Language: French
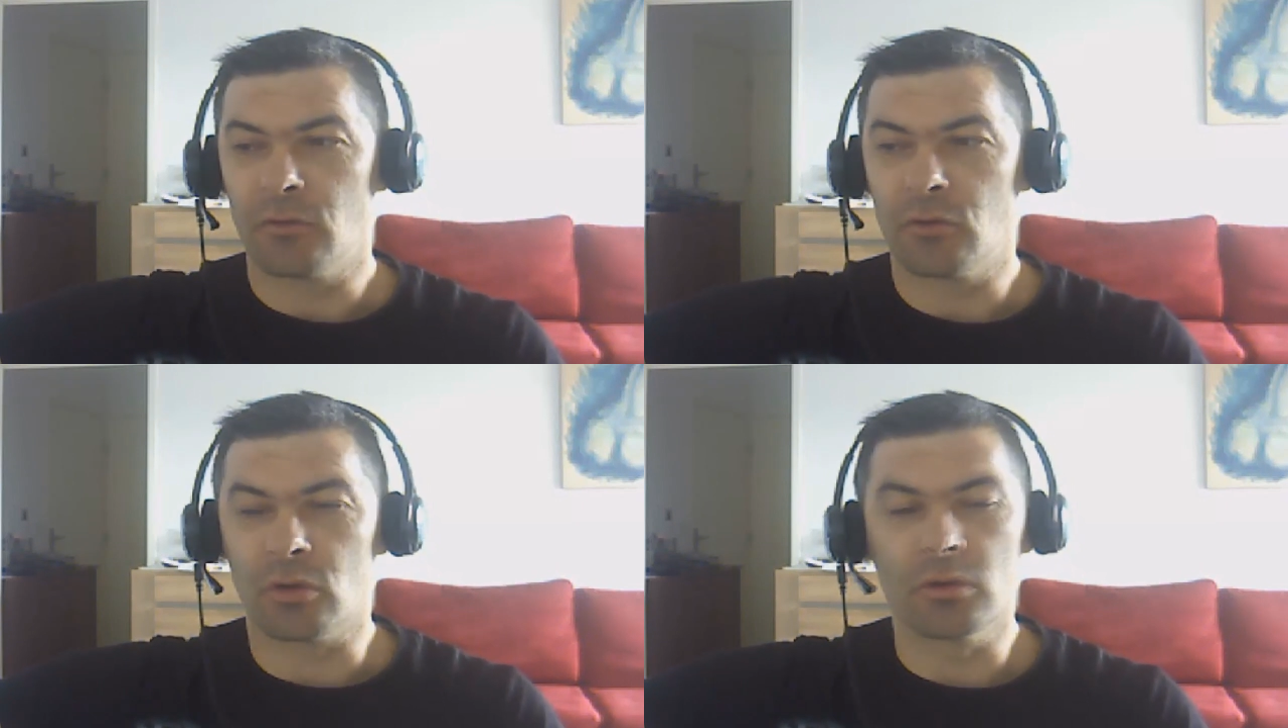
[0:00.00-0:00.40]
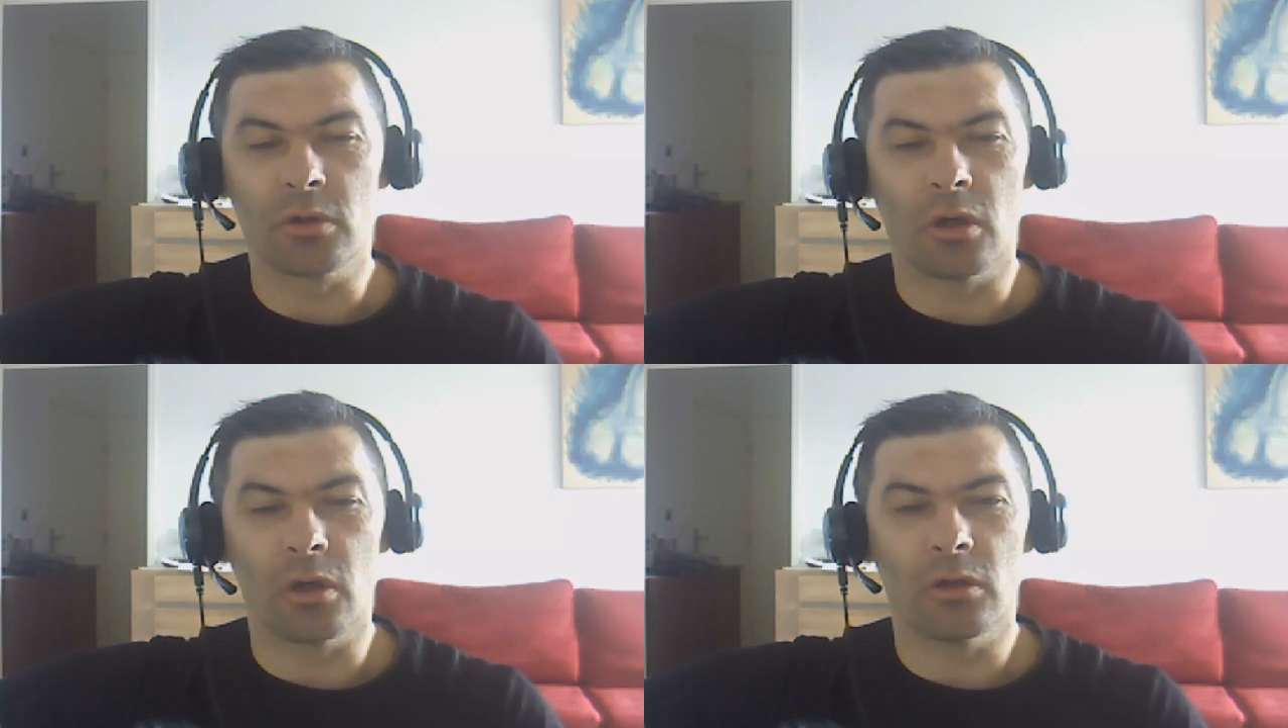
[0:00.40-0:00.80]

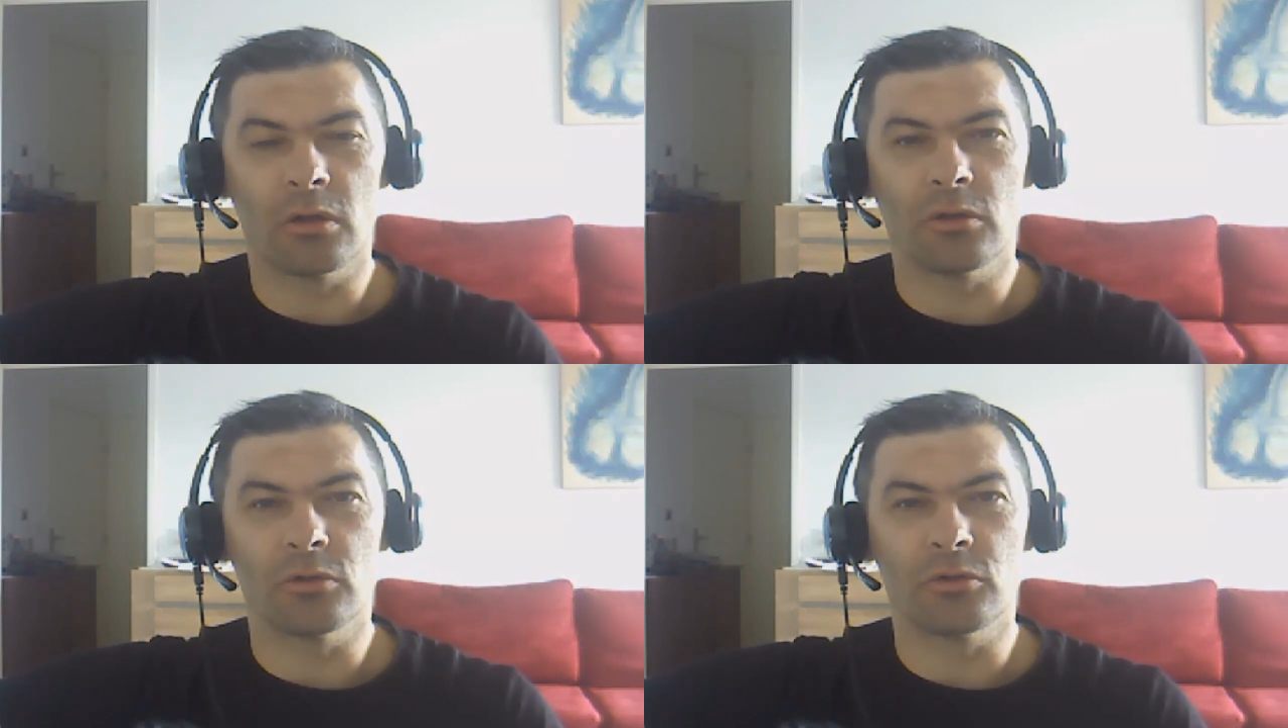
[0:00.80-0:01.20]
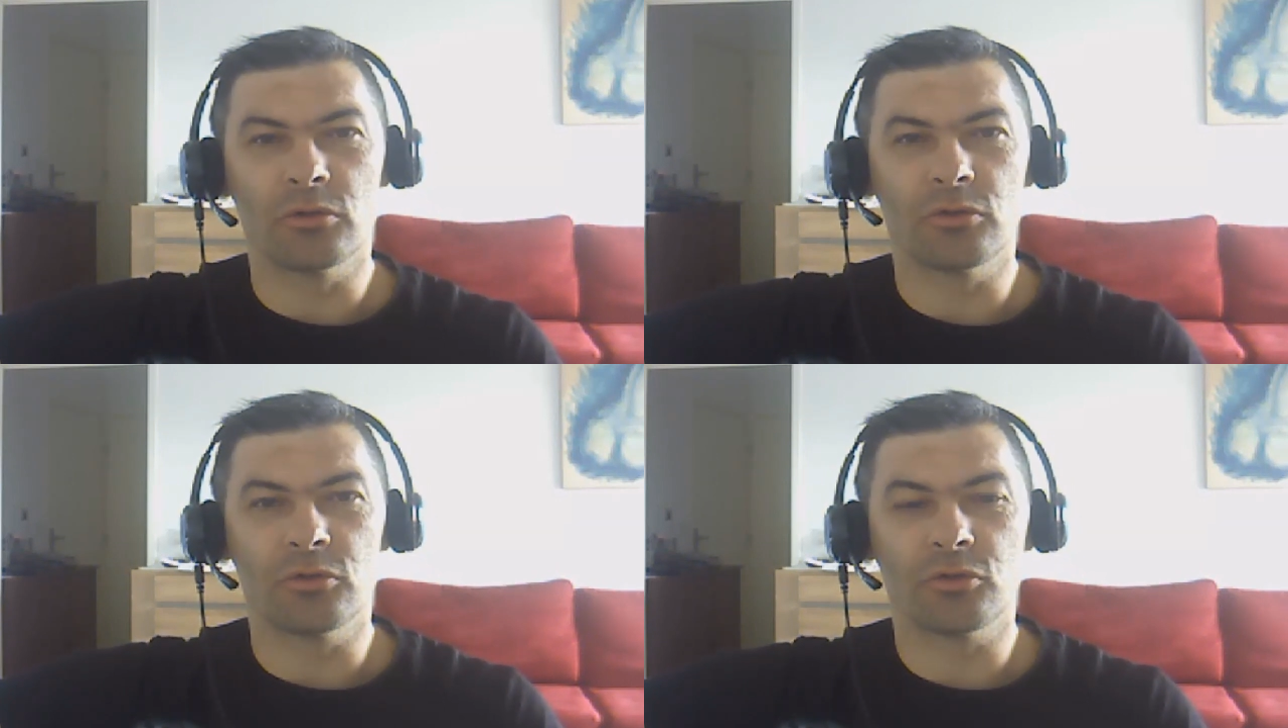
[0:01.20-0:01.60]
Donc, euh,
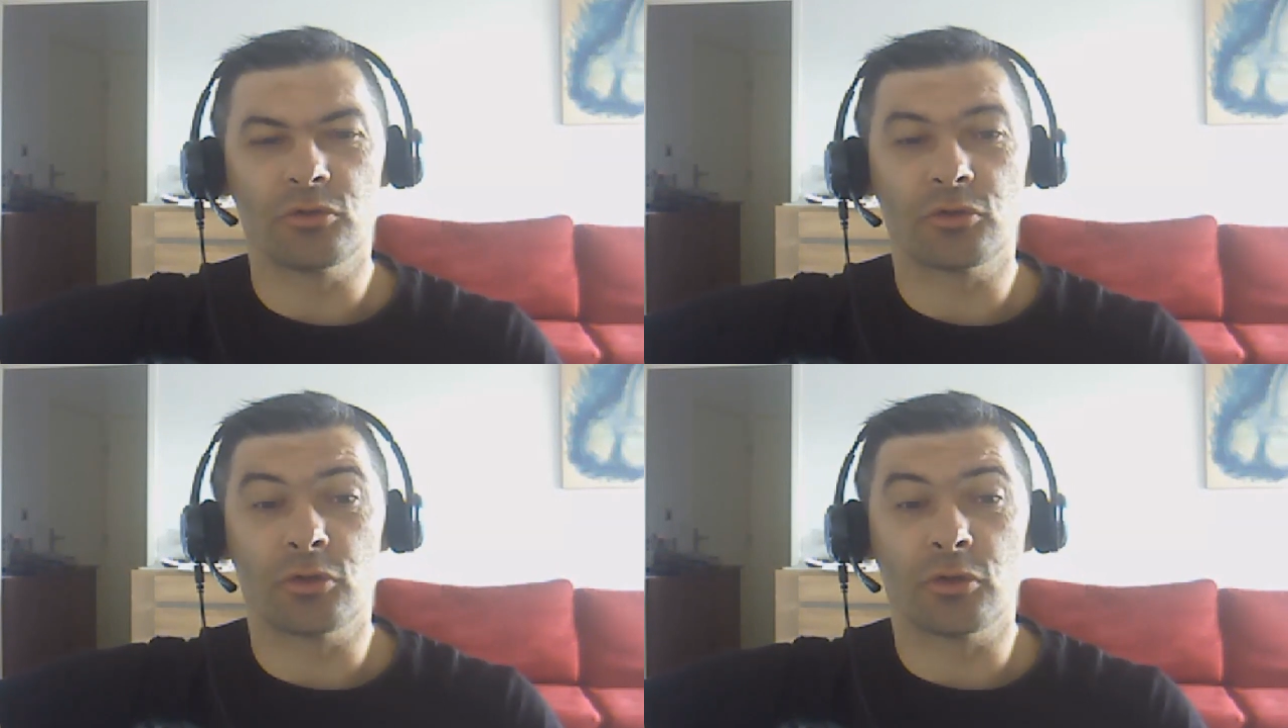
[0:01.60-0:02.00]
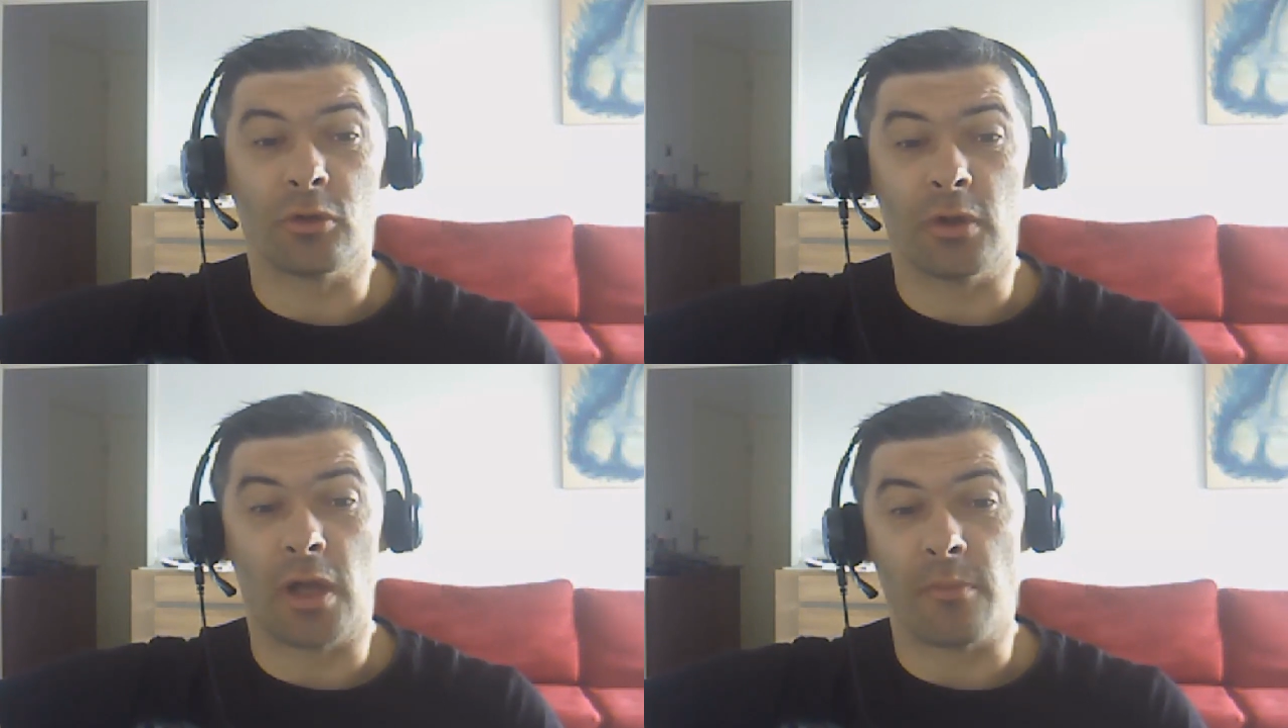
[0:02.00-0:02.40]
je
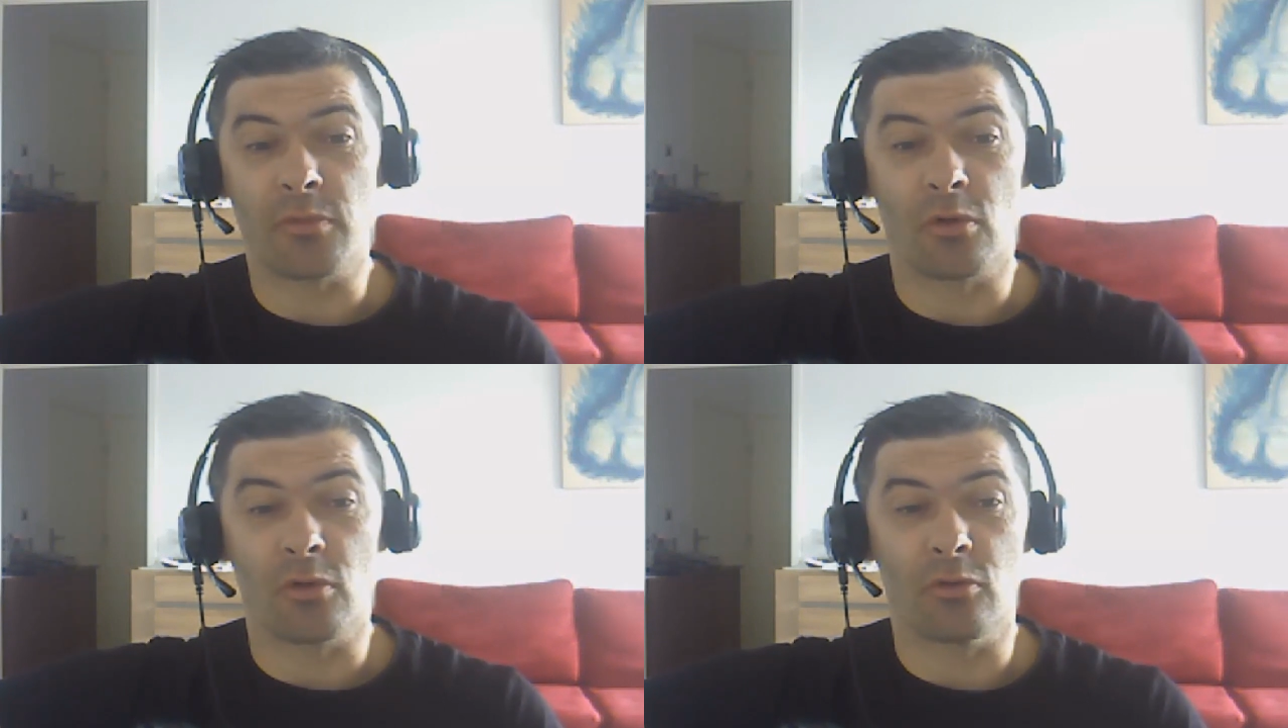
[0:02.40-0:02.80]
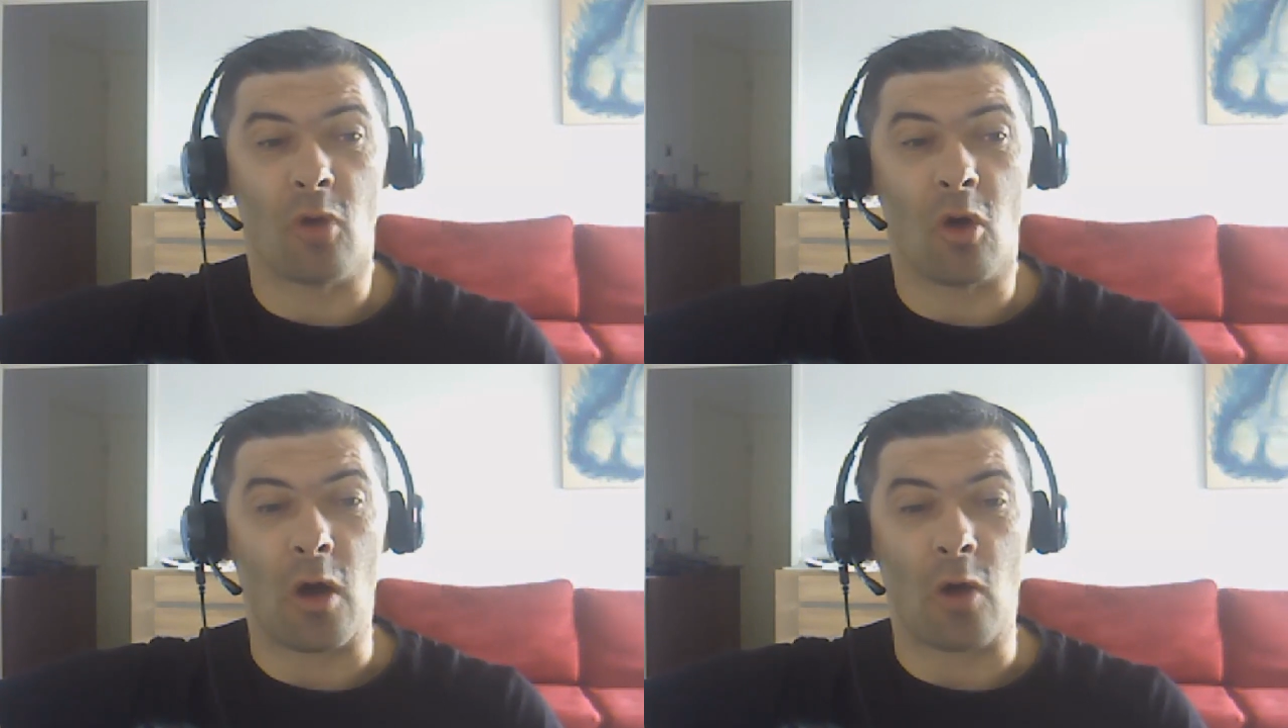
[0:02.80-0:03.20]
tenais
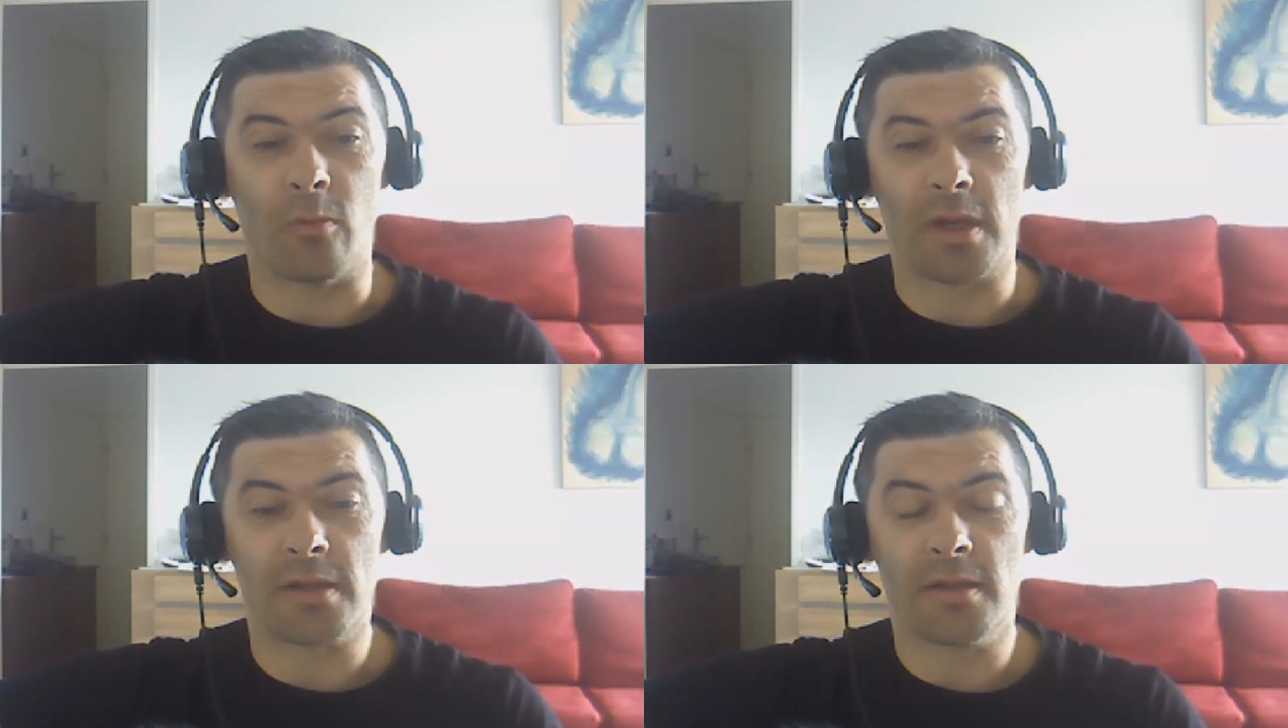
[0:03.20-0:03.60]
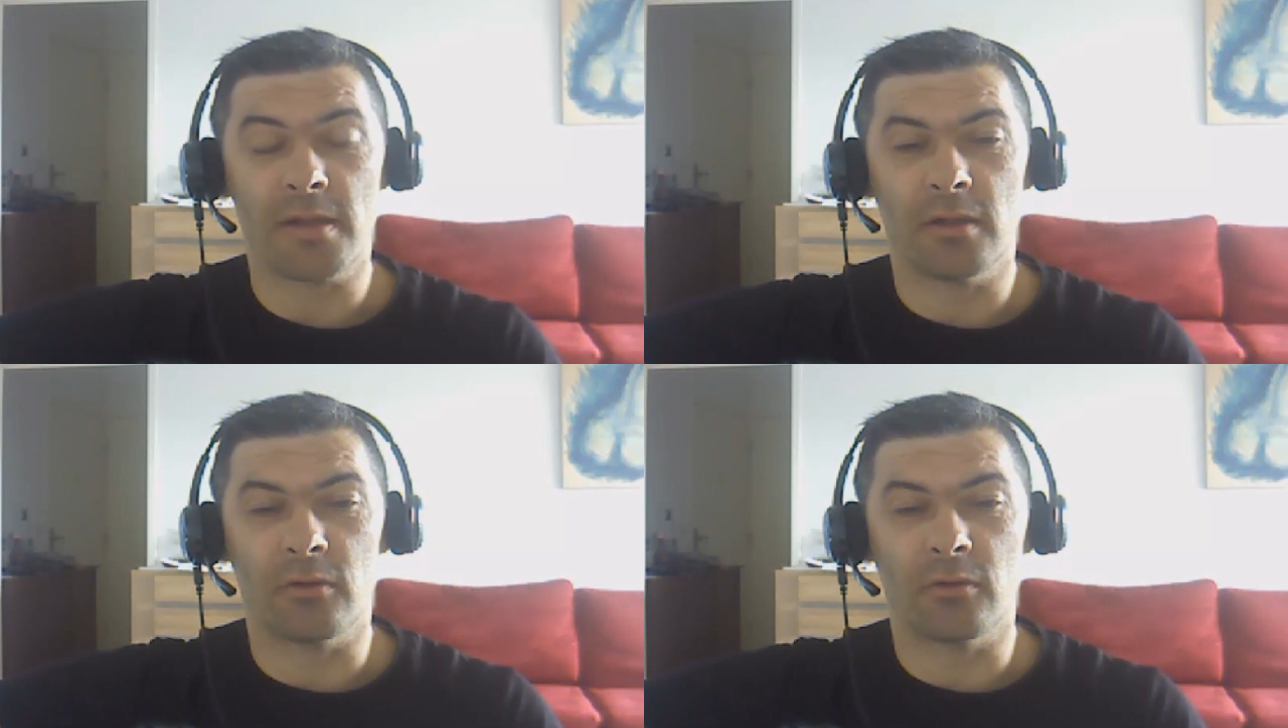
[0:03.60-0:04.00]
absolument à
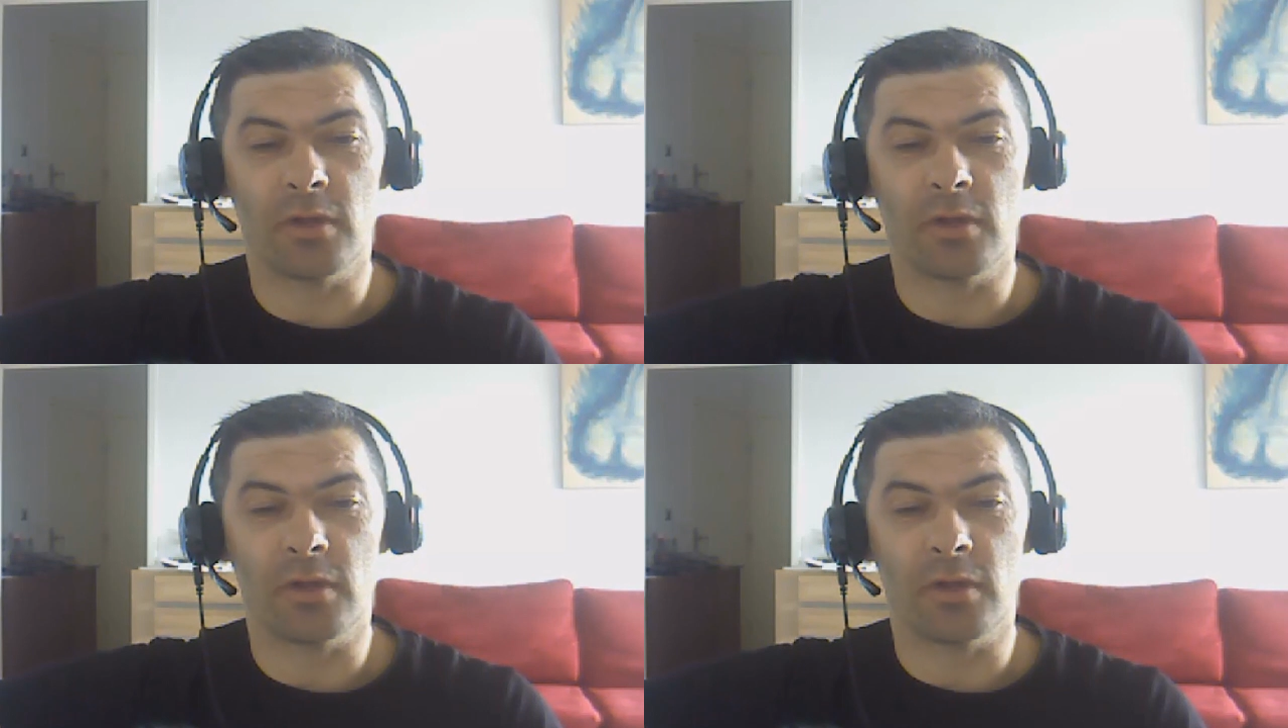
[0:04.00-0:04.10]
remercier